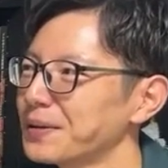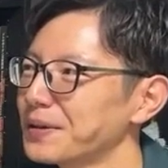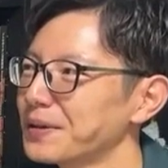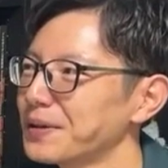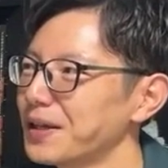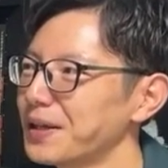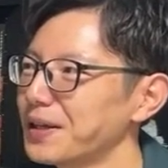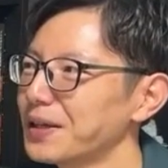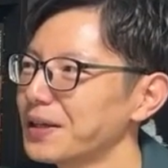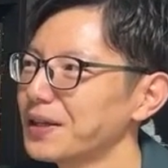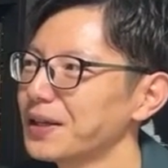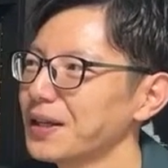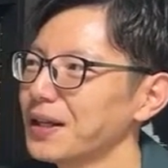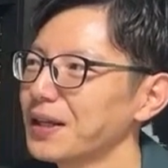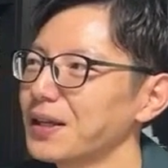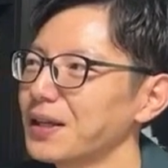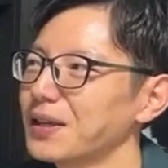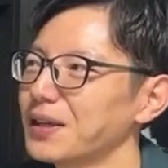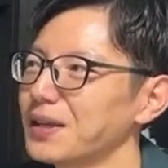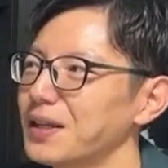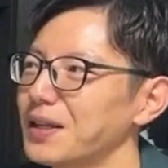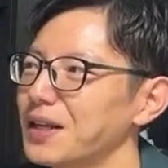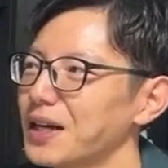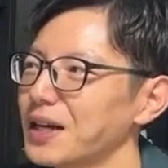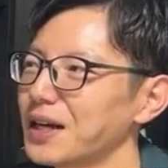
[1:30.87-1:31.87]
で、
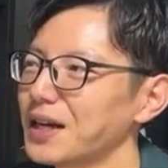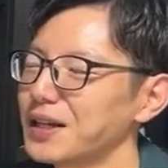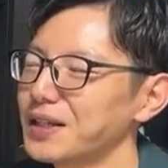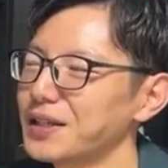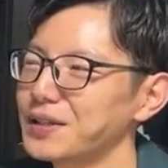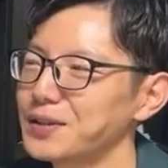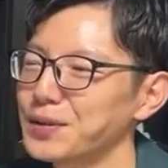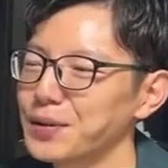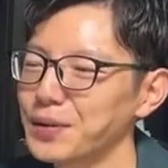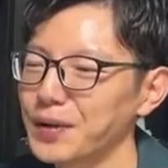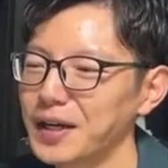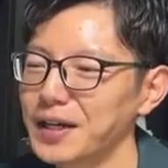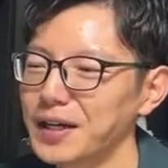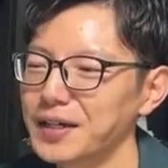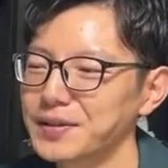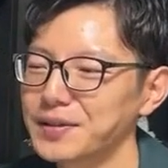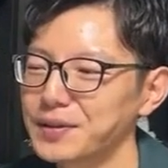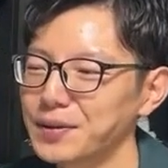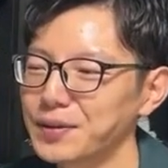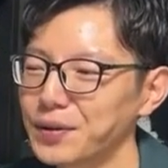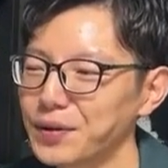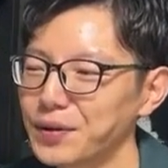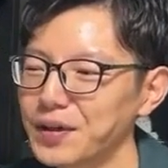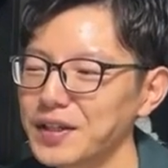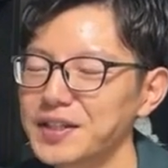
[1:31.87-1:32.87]
えー、田舎に疎開す
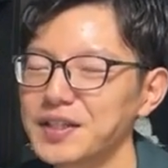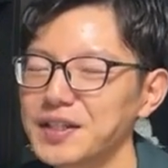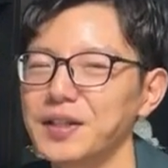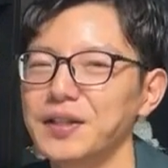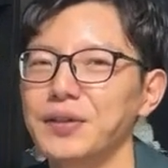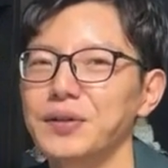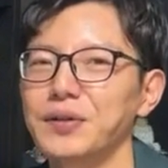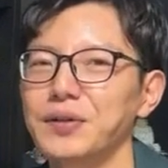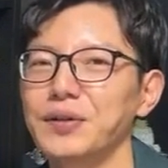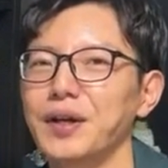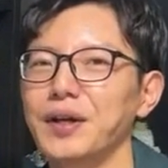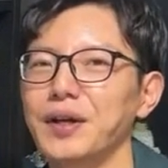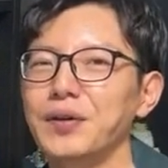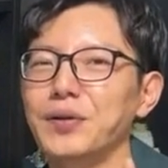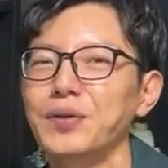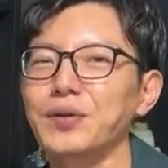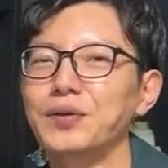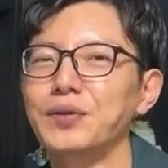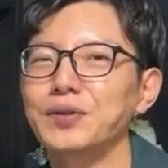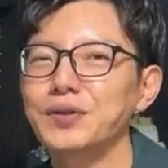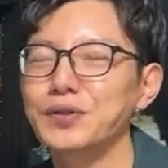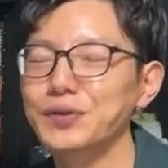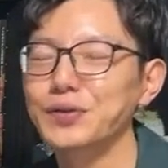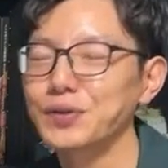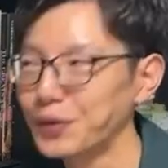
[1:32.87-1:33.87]
るのが
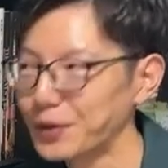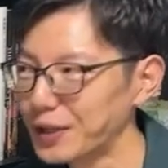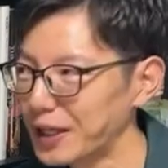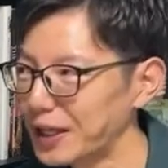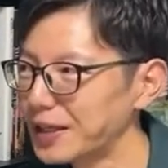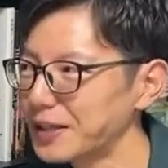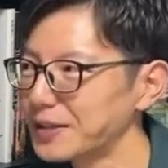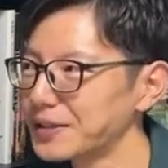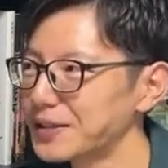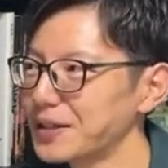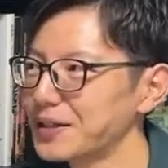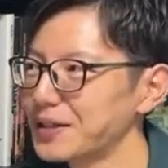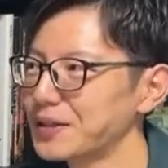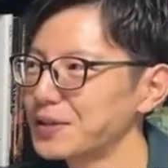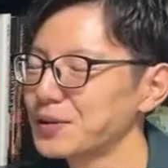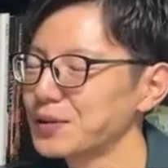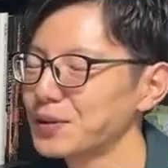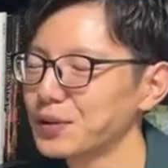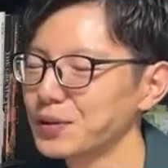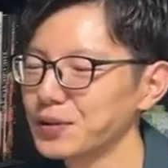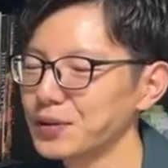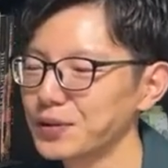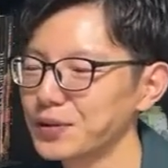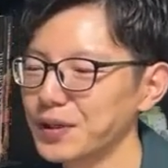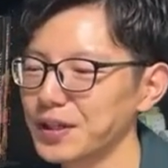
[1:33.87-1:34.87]
1945年戦
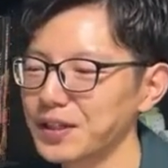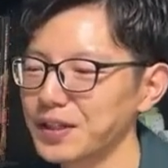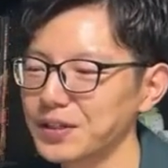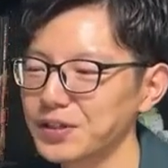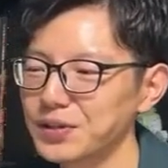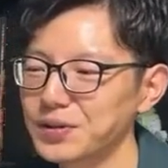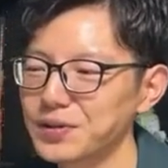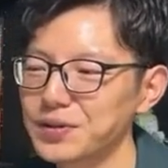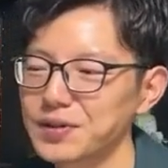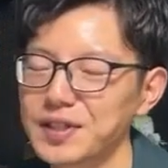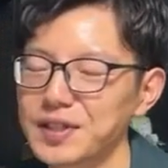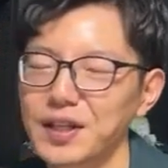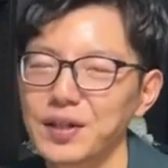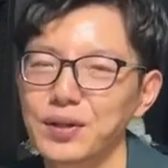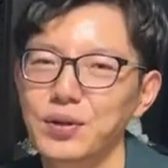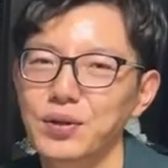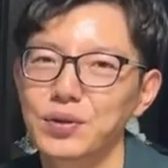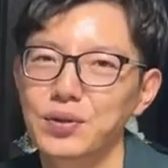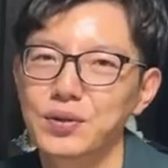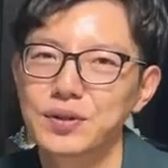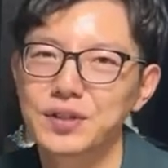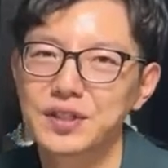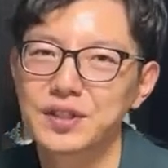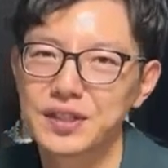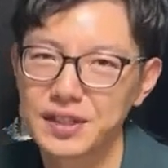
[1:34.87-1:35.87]
争の、えー、終戦の
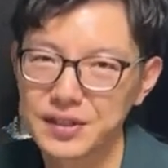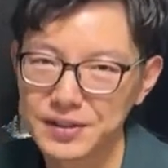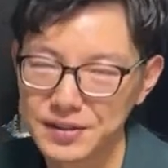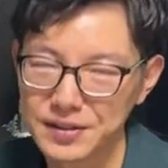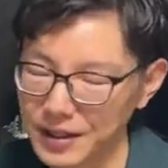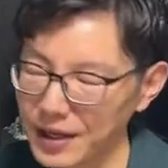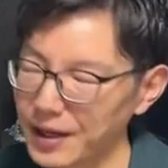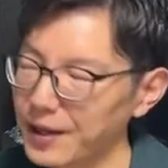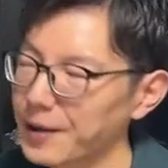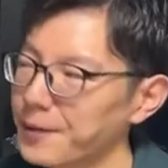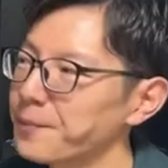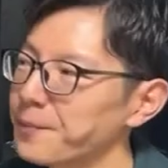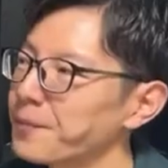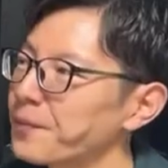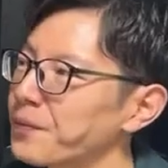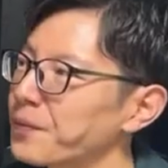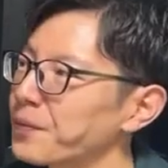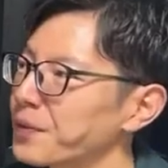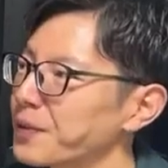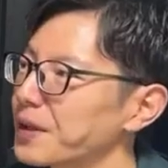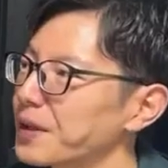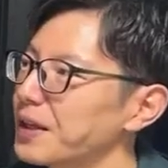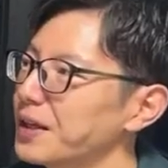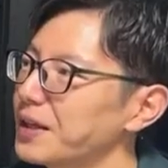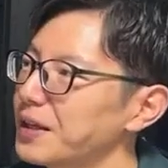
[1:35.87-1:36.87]
年ですね
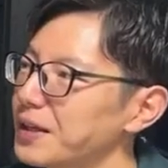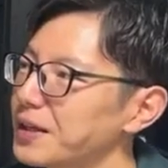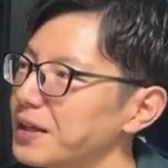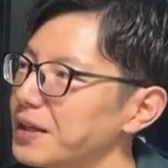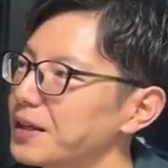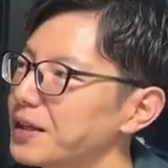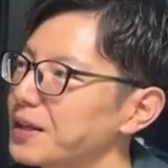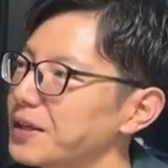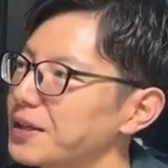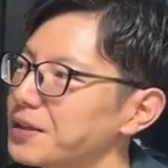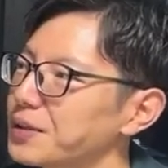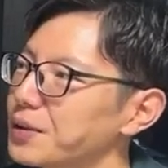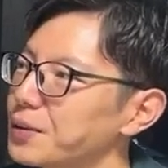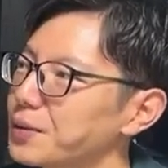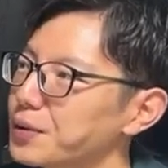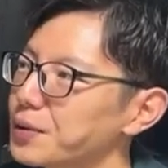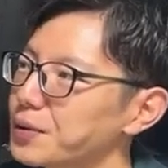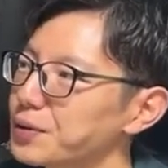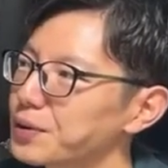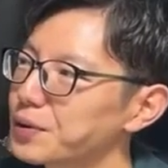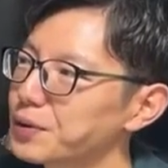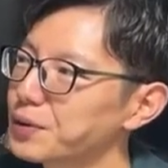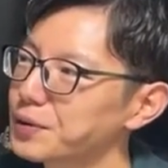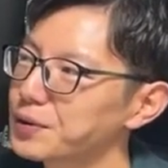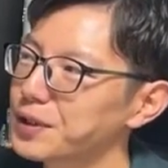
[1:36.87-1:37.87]
で、えーと、
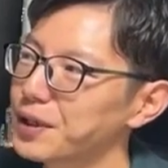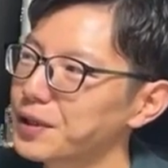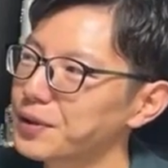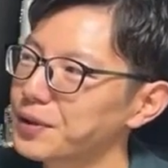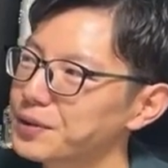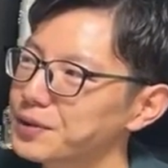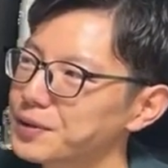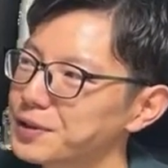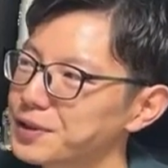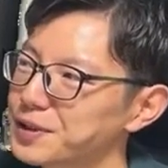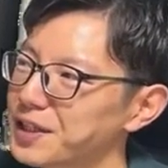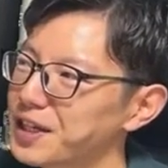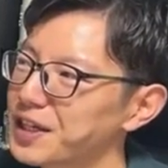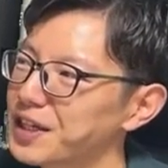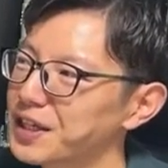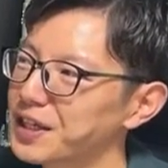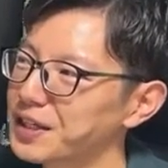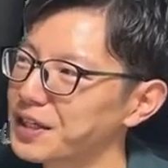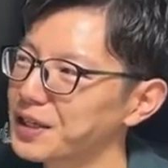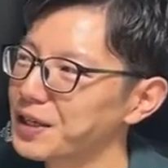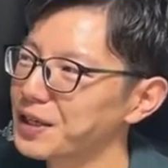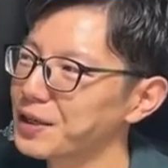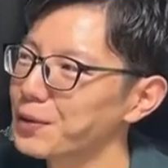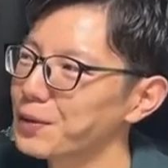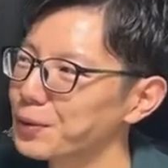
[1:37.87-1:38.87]
東での不思議な
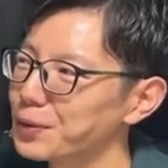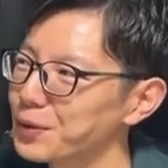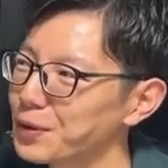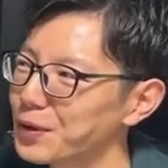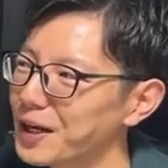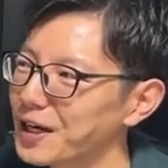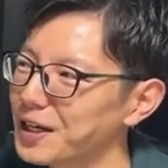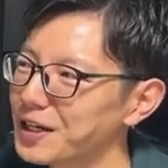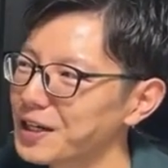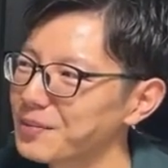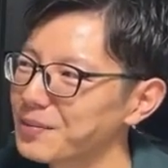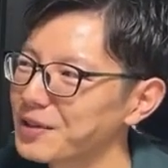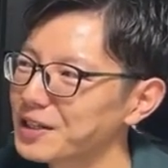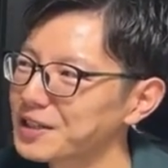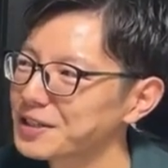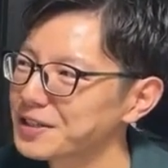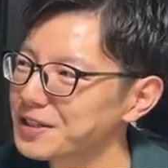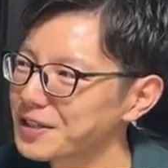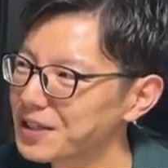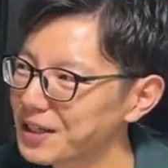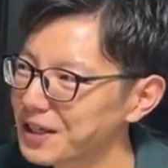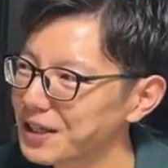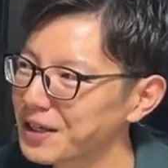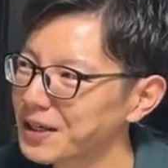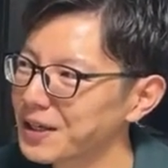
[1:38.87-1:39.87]
出来事がありまし
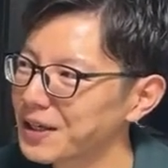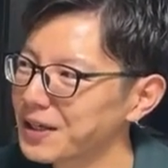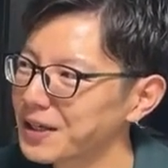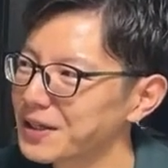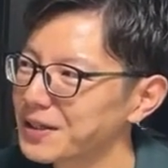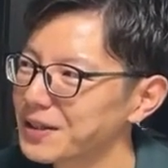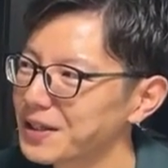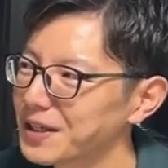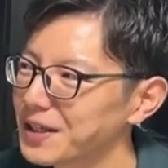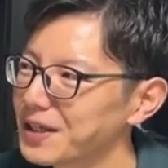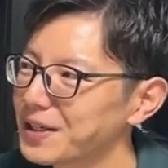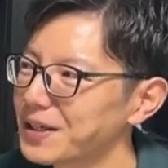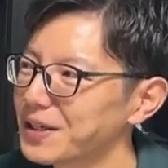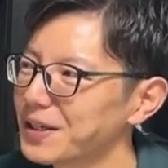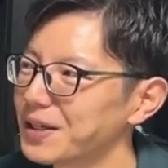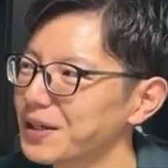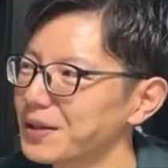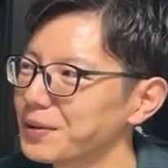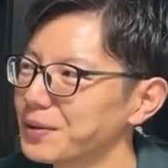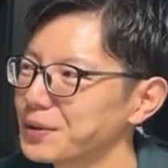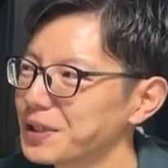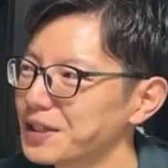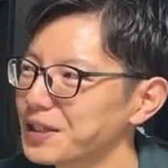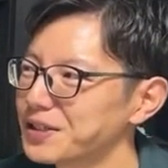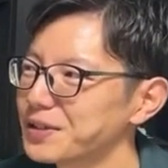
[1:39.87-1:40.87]
てで、
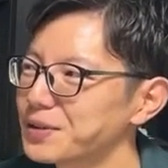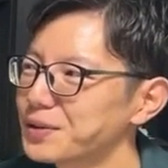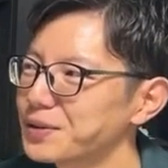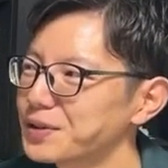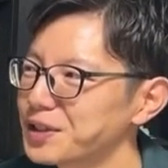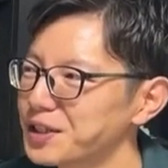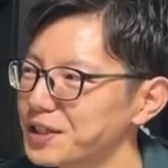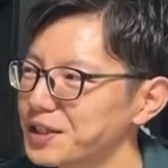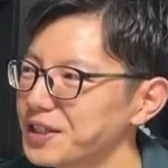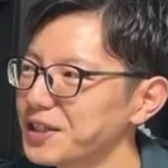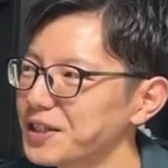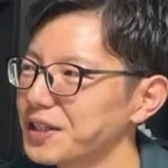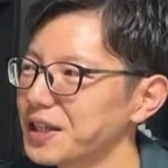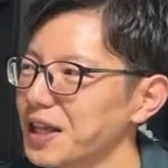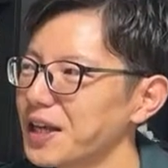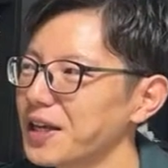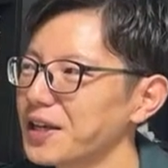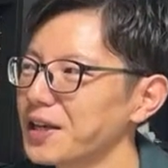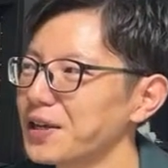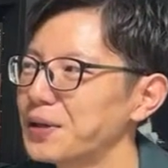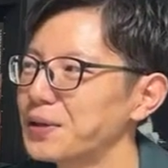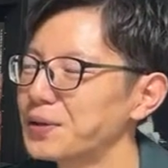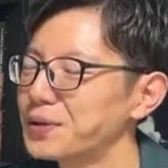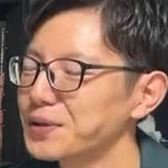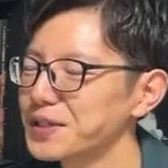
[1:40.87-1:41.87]
えー、同じ年に太
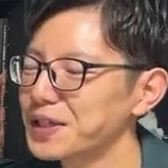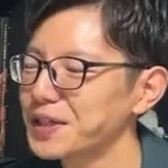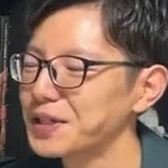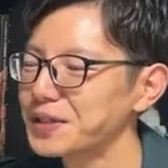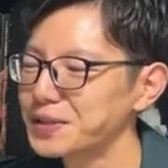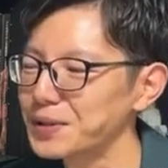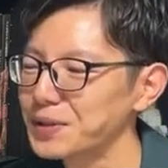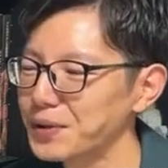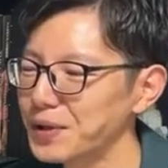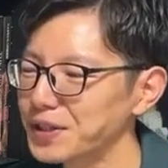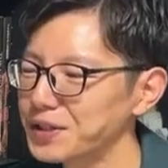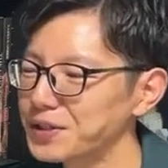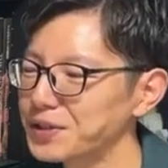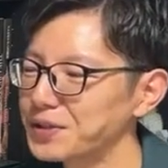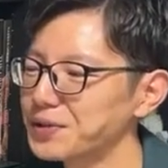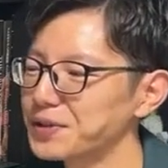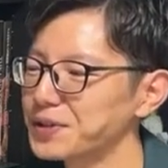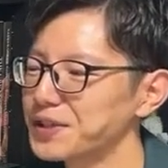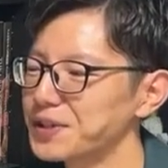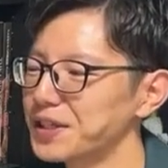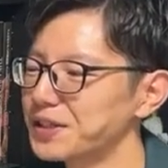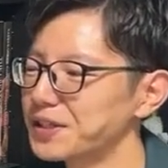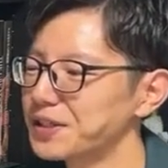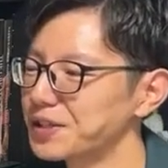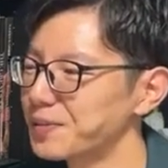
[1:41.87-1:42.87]
平洋戦争が終
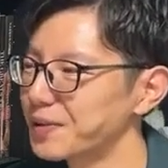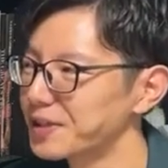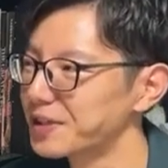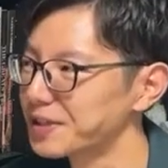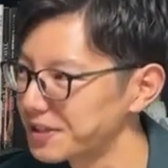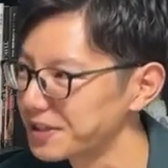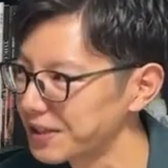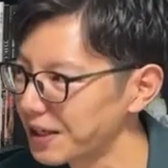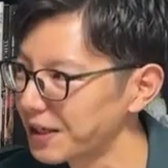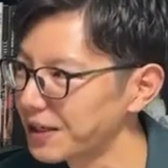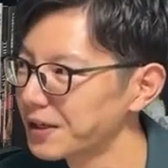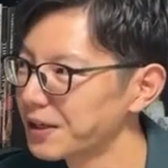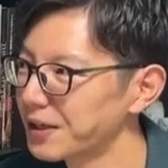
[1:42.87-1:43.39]
戦しまして、